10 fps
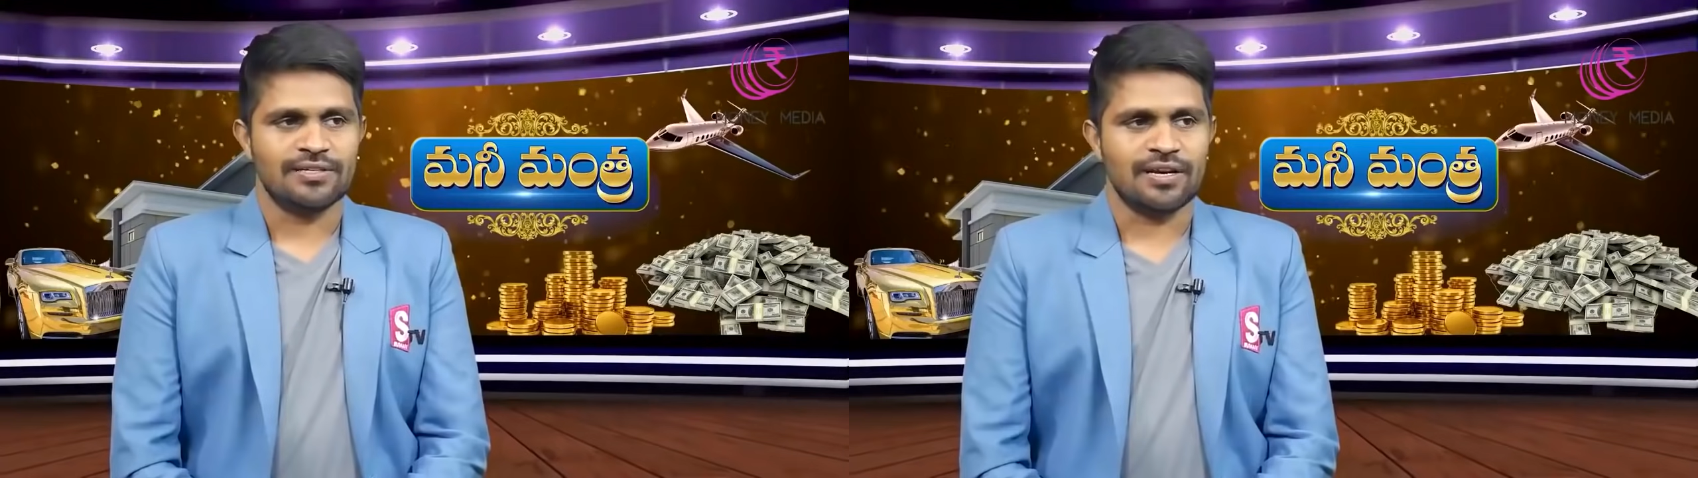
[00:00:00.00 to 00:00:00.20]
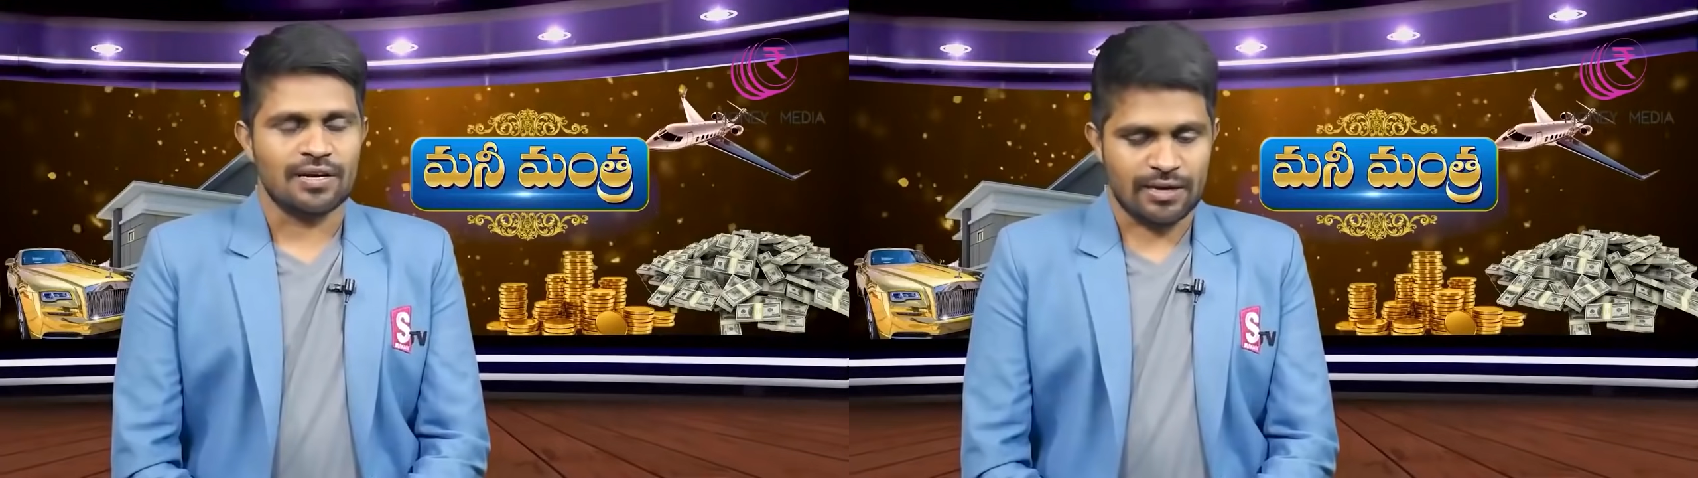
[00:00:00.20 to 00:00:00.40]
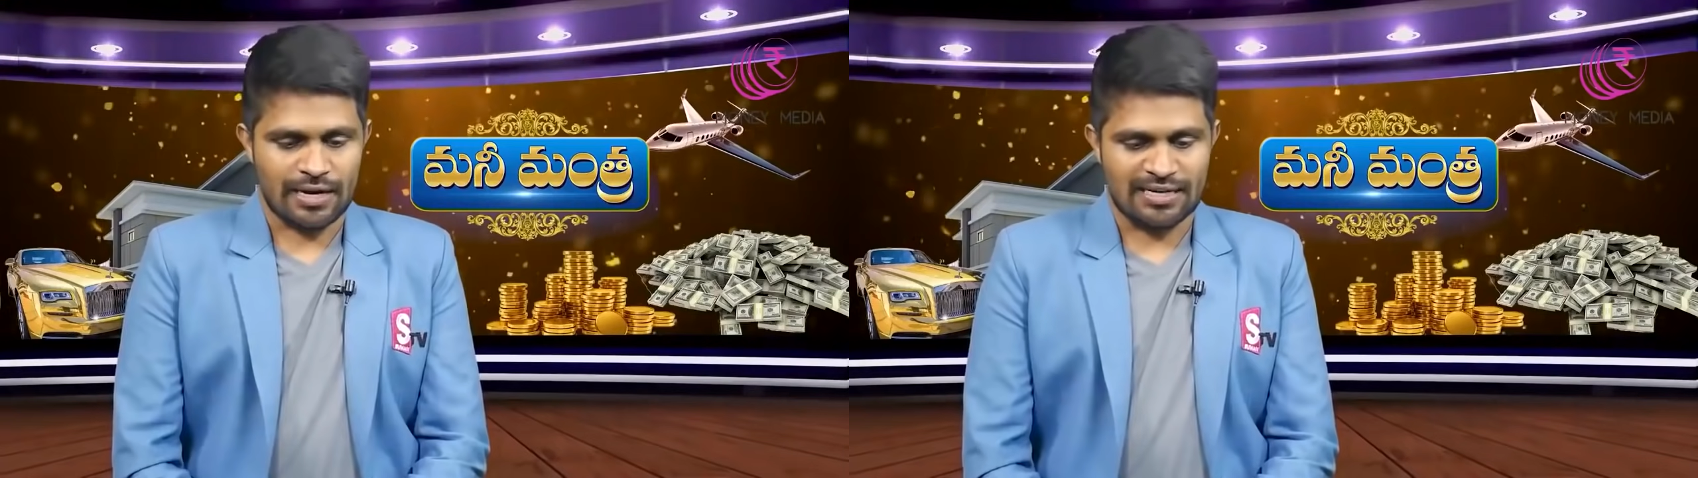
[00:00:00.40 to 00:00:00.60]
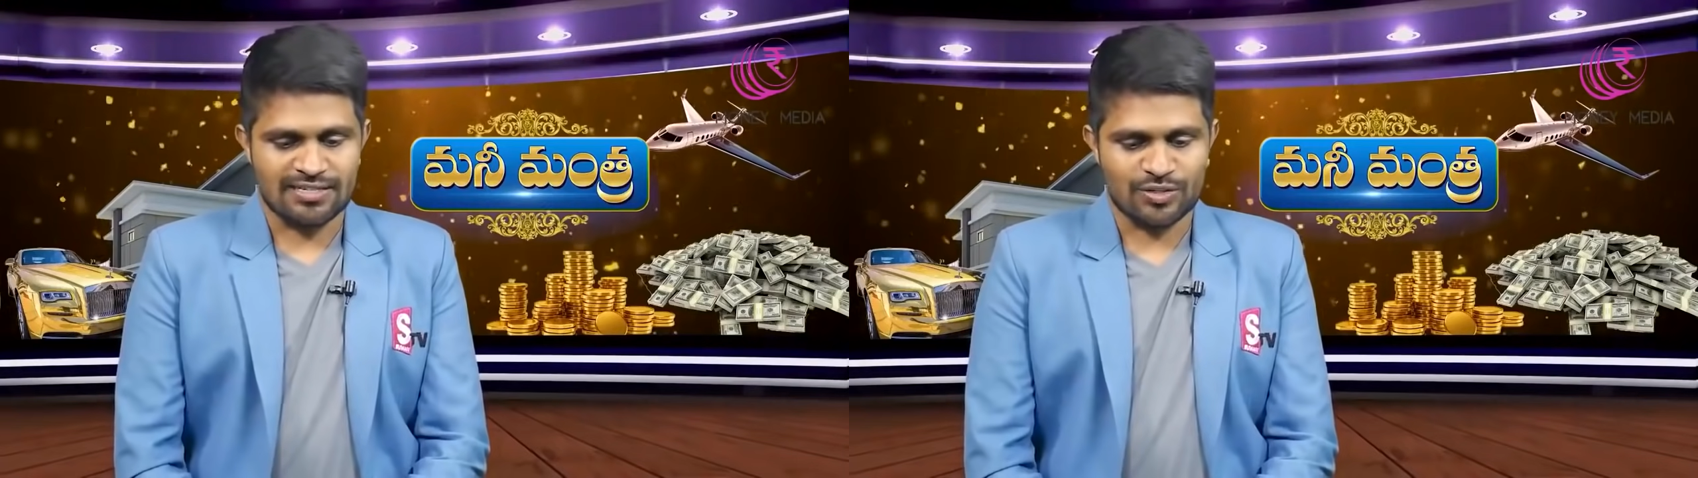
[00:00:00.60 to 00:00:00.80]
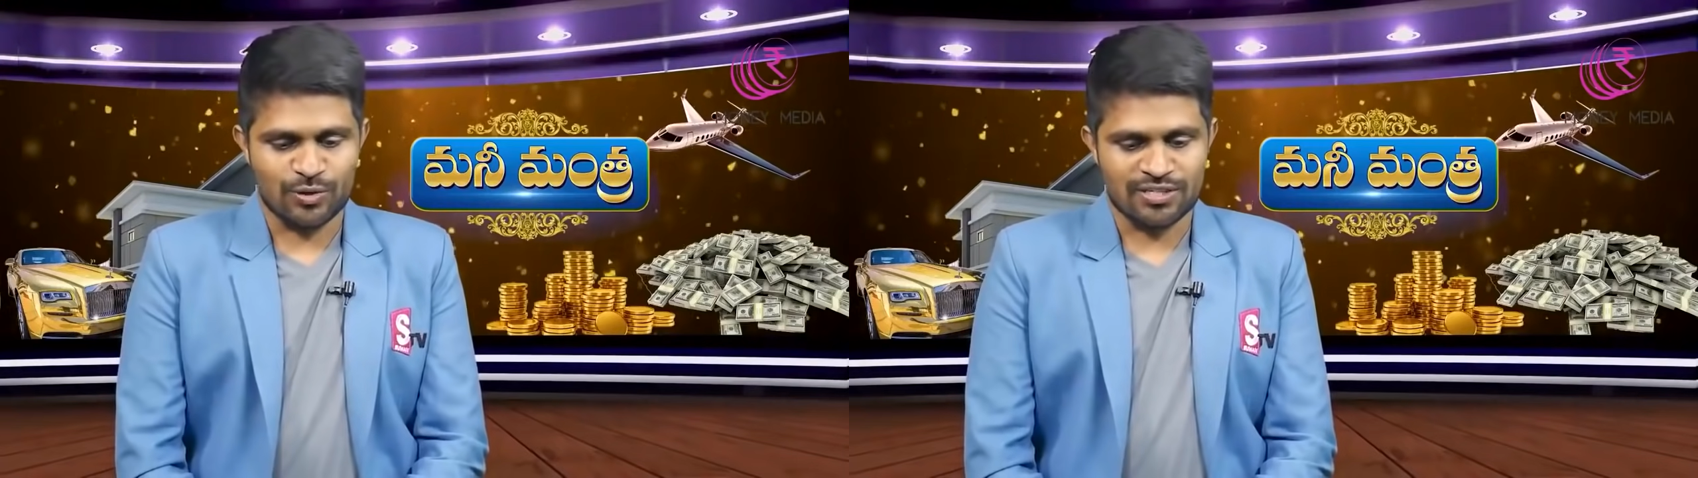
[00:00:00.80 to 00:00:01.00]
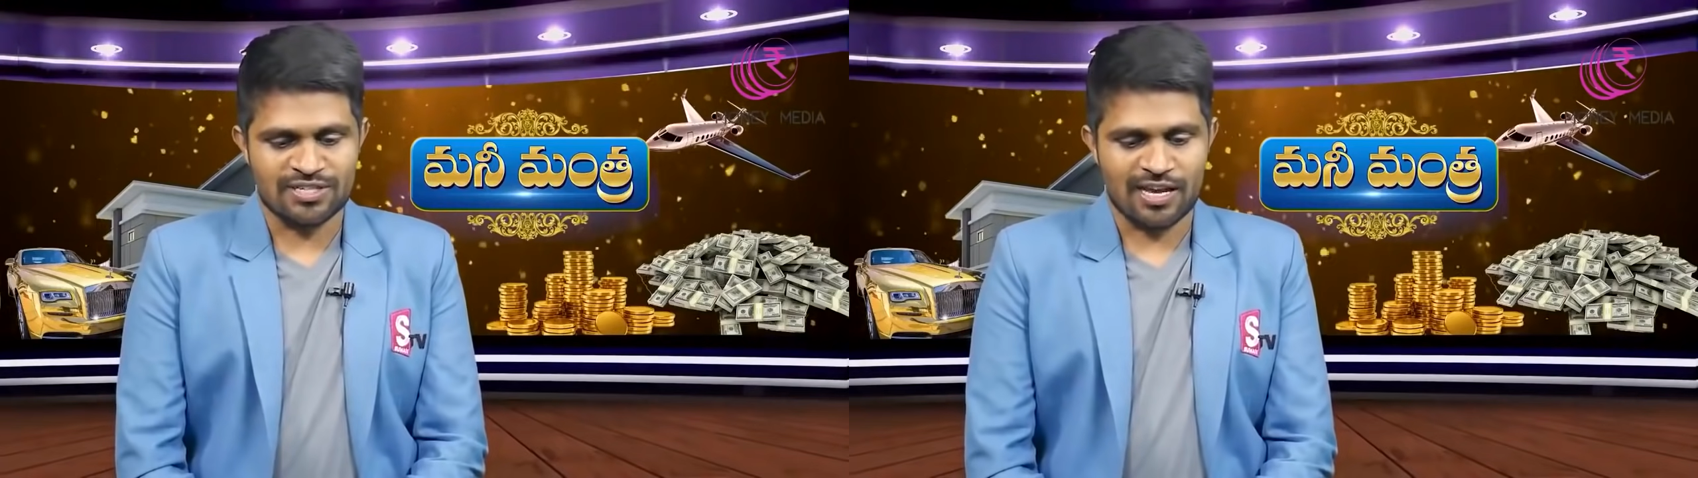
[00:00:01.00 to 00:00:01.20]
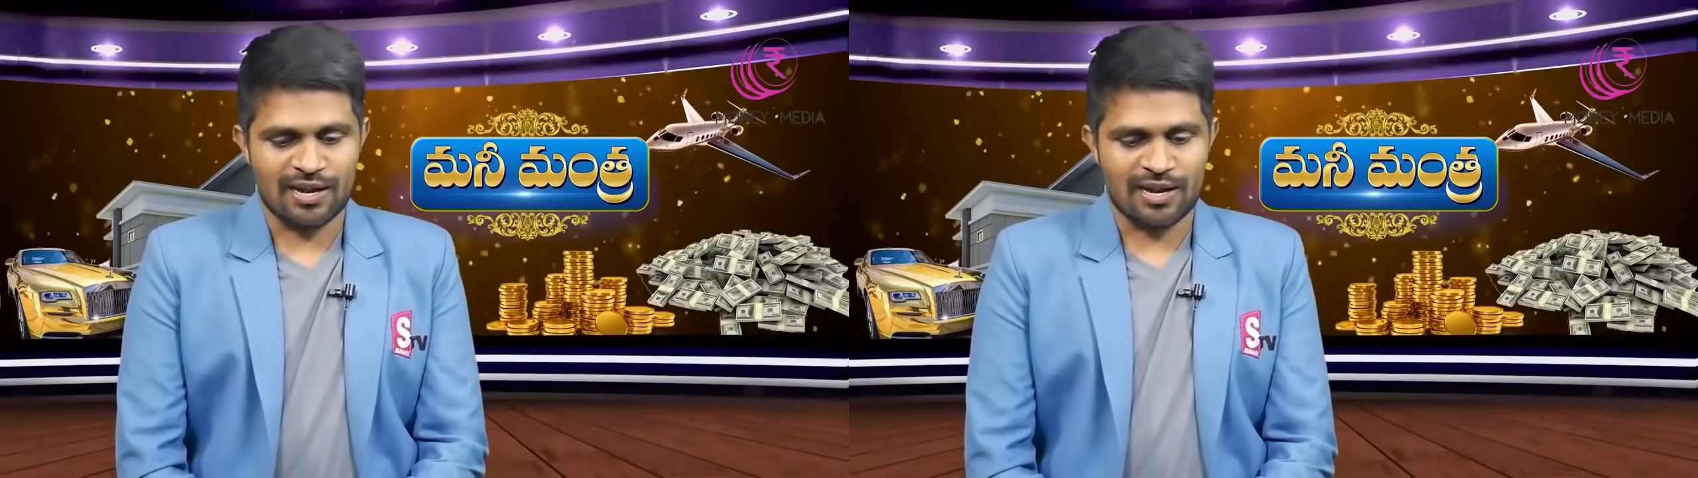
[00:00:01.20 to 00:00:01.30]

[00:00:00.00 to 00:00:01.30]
సార్ క్లాసెస్ గురించి